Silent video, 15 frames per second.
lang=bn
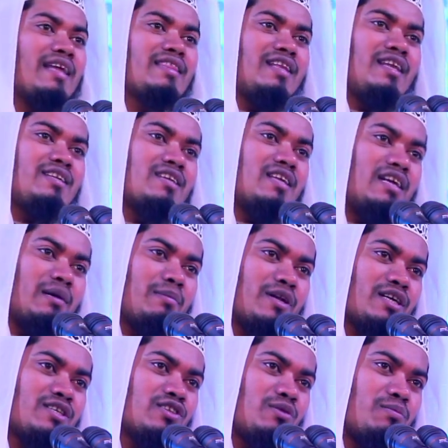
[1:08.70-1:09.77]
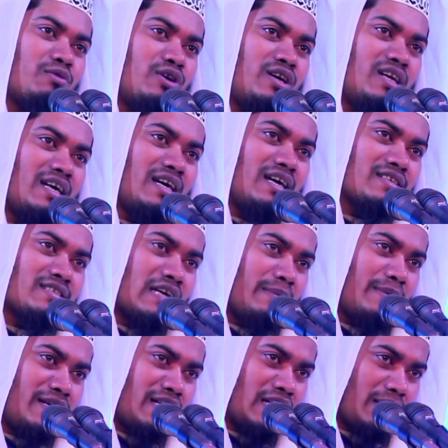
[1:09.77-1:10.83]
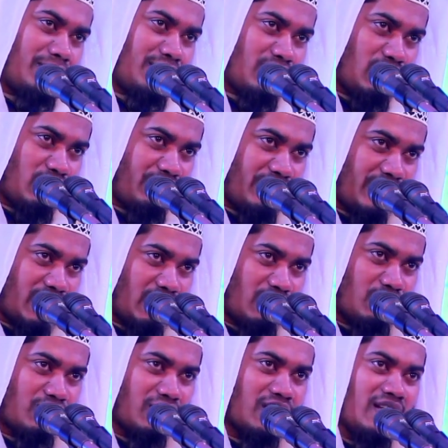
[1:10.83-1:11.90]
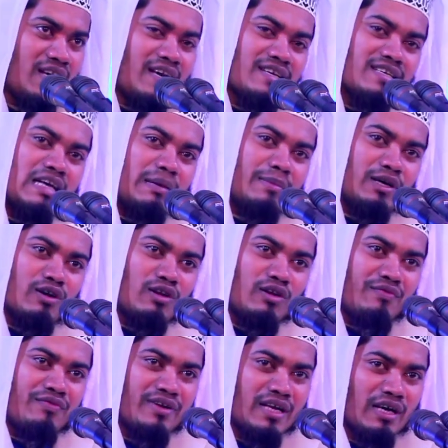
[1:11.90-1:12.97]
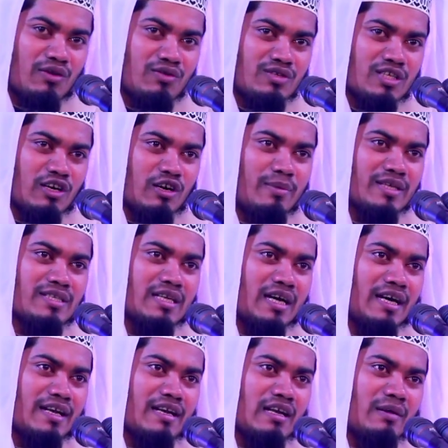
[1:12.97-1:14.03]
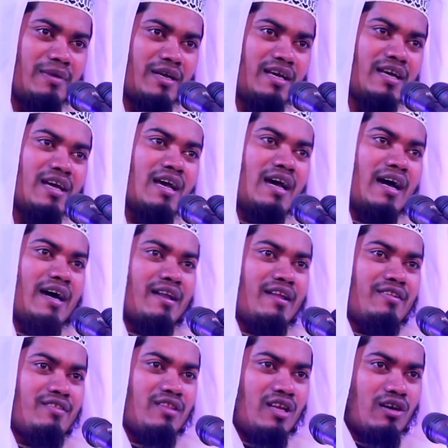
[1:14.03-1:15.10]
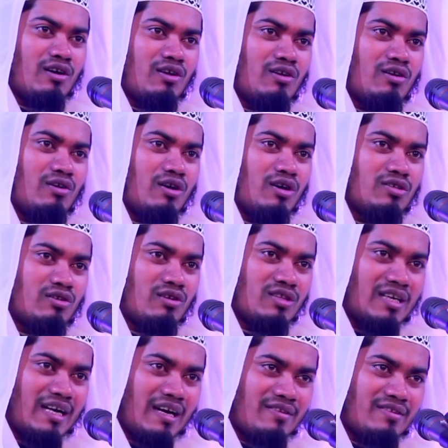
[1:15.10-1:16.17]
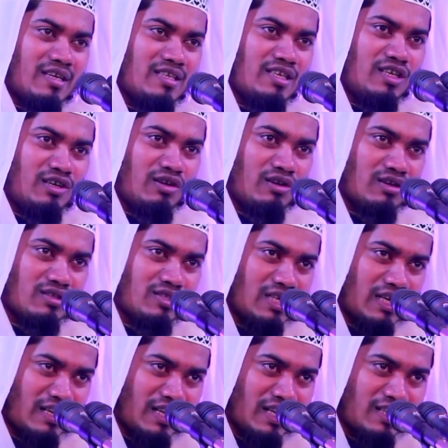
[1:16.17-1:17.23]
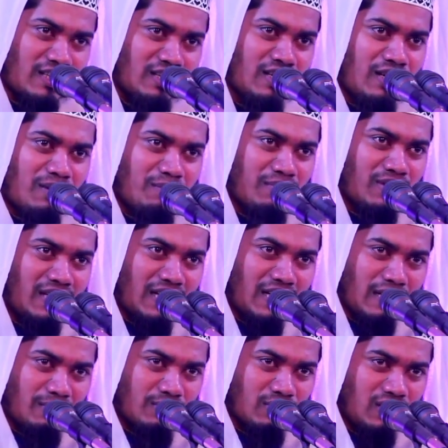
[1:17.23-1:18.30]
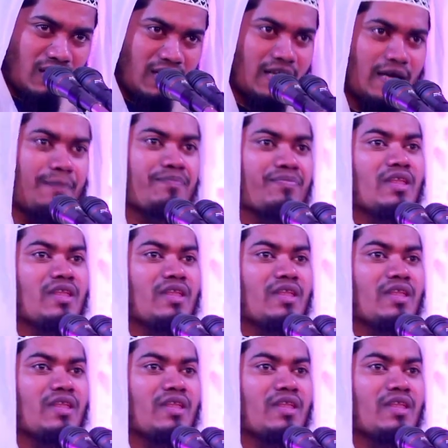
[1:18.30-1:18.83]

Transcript: তিনি ছিলেন এমন একজন মহিলা স্বামীর নাম ছিল ফেরাউন স্বামী হলো ফেরাউন যে হবে জাহান নামী আর স্ত্রী হলো হজরতে আসিয়া যিনি হলো জান্নাতি বলি আলহামদুলিল্লাহ